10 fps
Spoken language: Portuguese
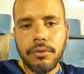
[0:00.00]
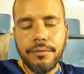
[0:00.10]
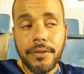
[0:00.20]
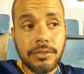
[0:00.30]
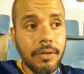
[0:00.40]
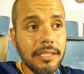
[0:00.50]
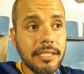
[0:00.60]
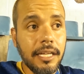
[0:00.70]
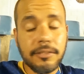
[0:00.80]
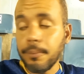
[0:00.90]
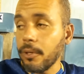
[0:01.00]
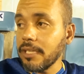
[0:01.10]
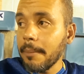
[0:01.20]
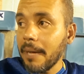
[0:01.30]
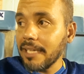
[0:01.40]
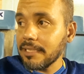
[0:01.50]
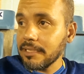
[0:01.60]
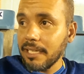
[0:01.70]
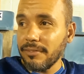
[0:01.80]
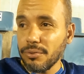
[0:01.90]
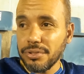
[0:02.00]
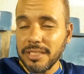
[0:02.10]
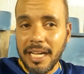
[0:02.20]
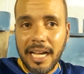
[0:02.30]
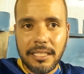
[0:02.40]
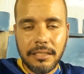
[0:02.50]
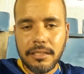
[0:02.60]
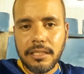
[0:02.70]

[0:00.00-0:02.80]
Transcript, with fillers: Confiança 1x0, explode a massa que estava angustiado.